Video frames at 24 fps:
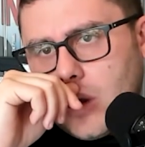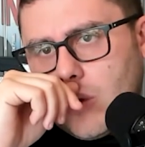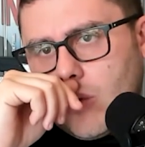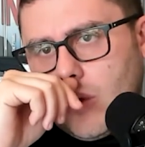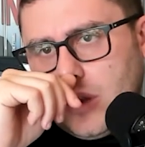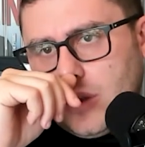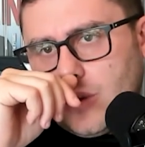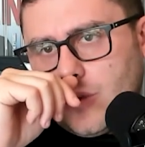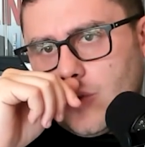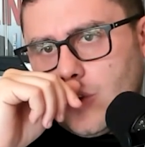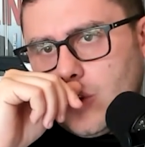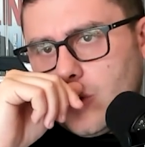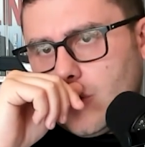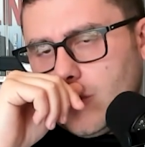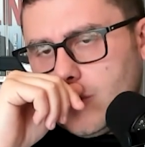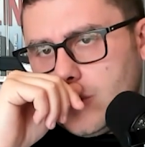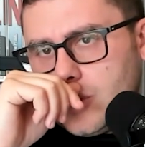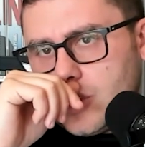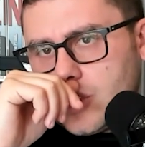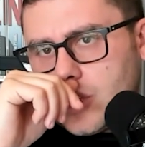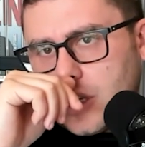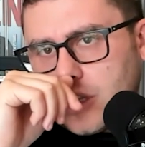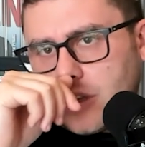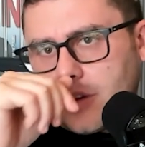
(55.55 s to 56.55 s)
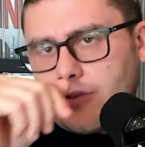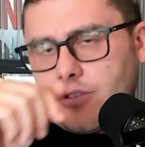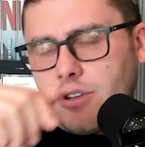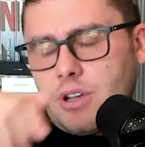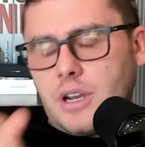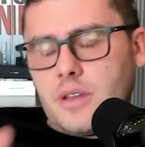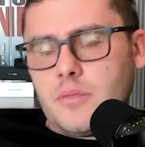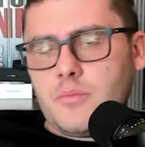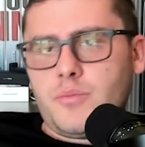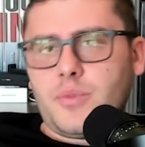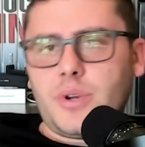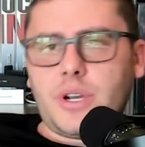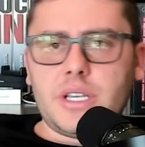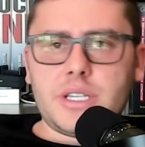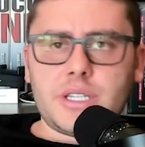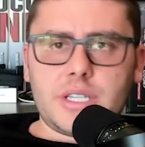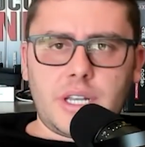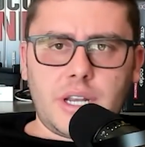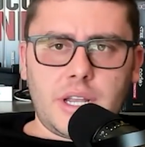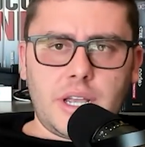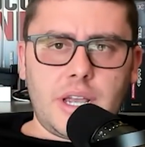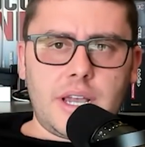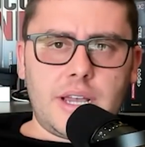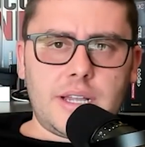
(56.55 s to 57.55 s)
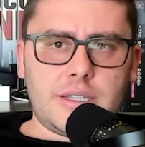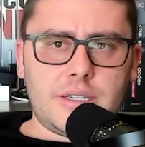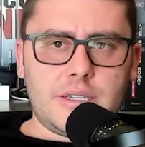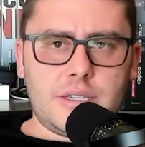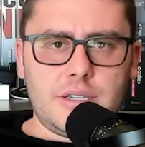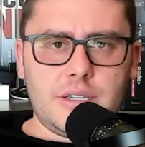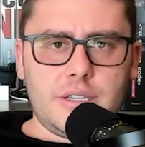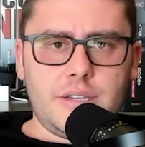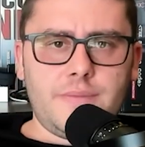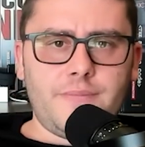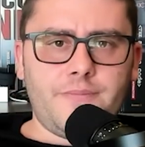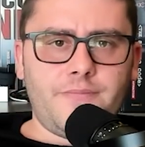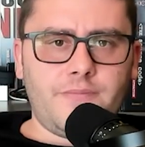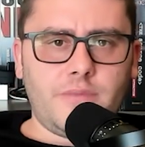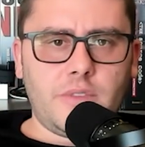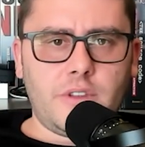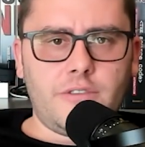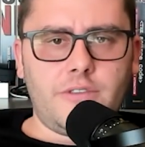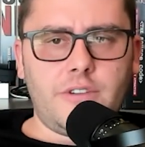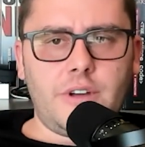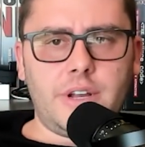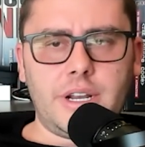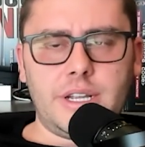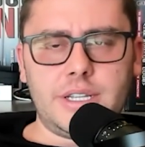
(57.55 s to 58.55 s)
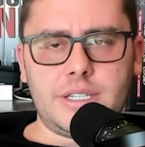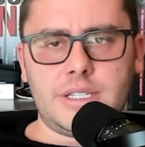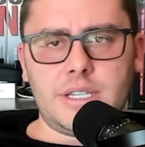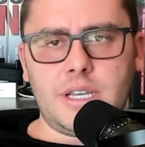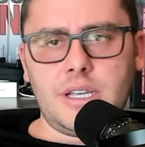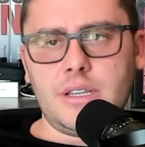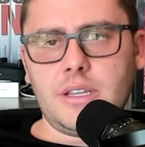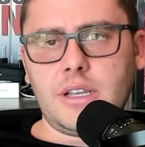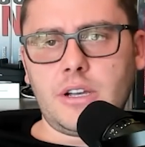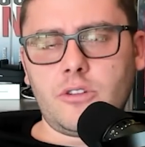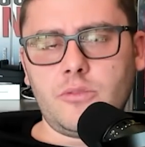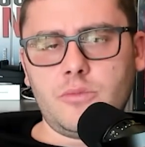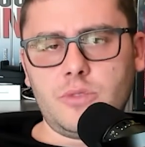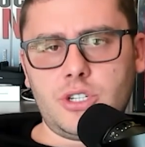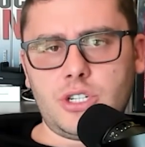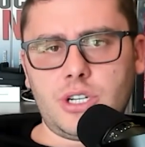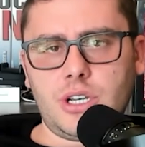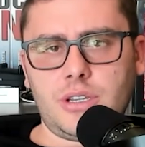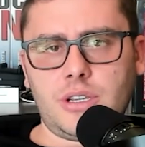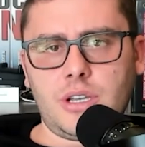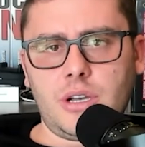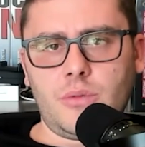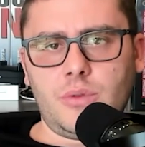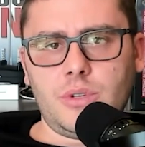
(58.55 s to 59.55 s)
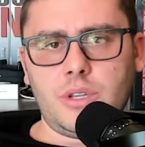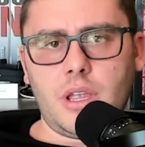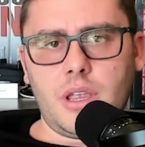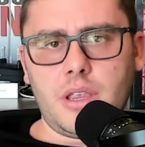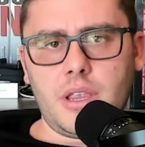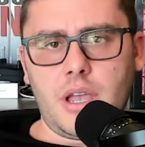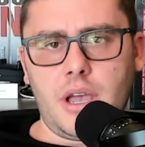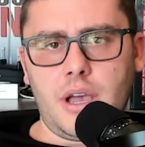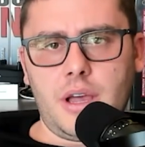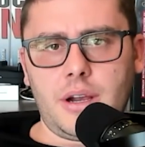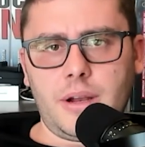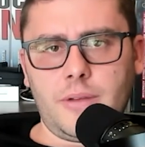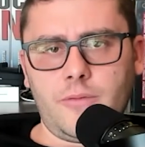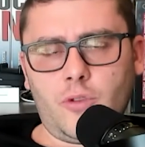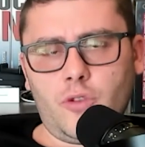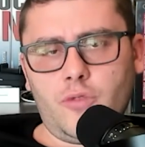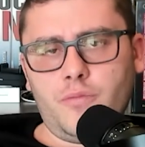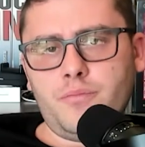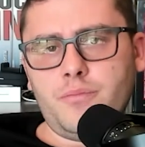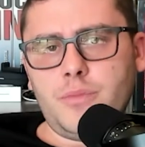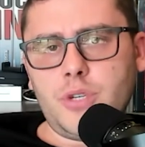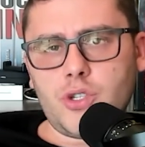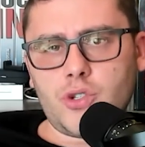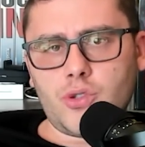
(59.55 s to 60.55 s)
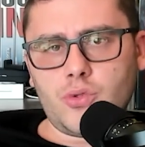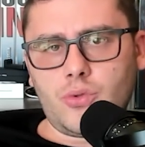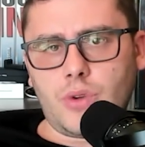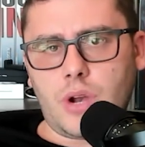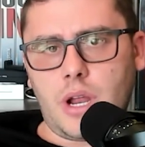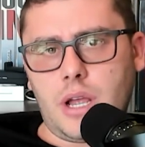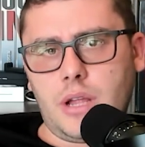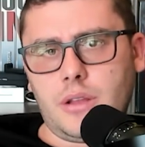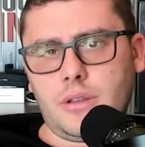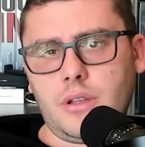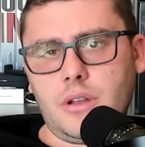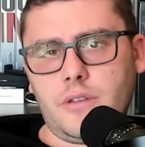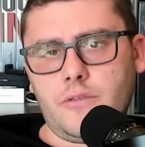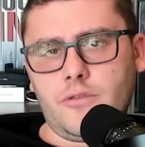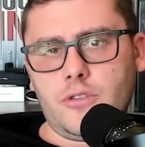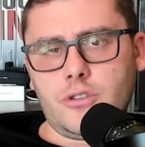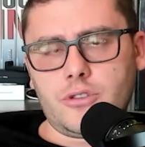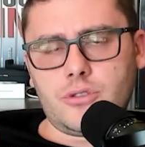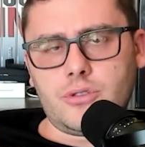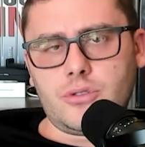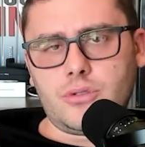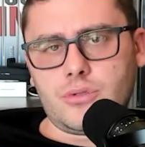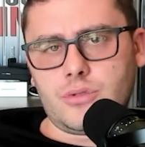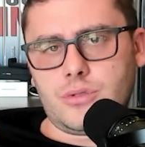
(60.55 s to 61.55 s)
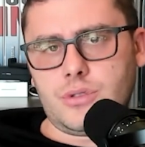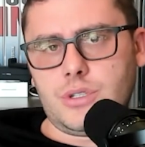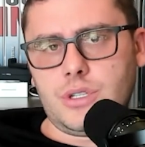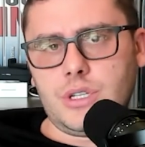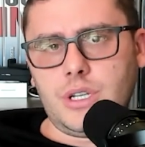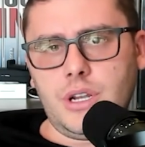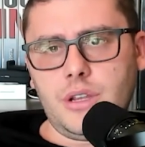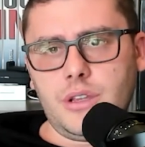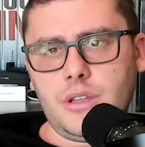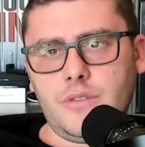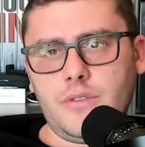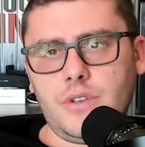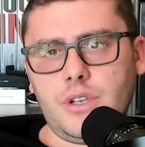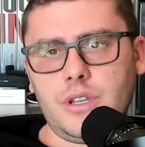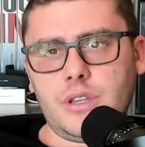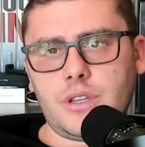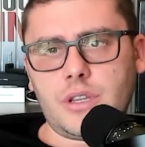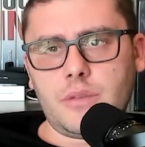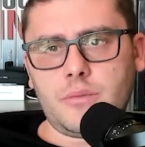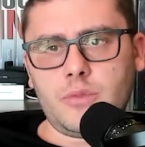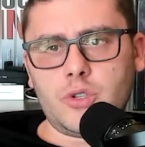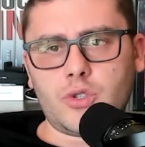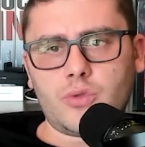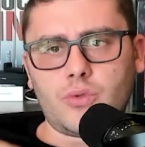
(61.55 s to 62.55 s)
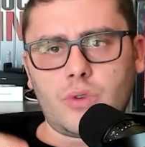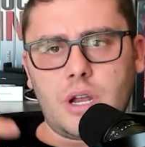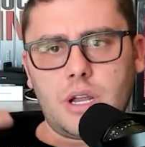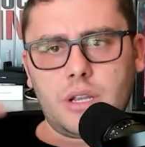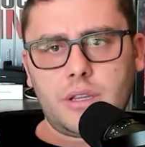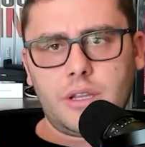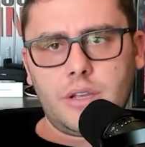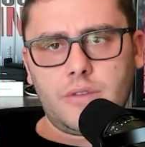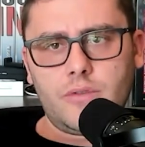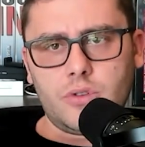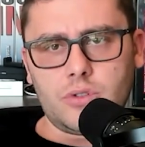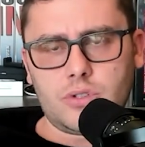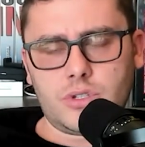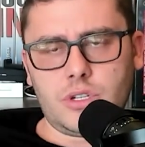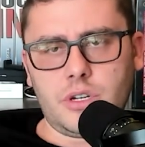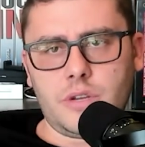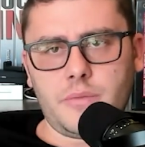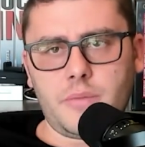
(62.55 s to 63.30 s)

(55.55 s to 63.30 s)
Quando voi cominciate a fare impresa, ragazzi, fare azienda, cominciate a guadagnare, voi misurate il vostro stile di vita e misurate i vostri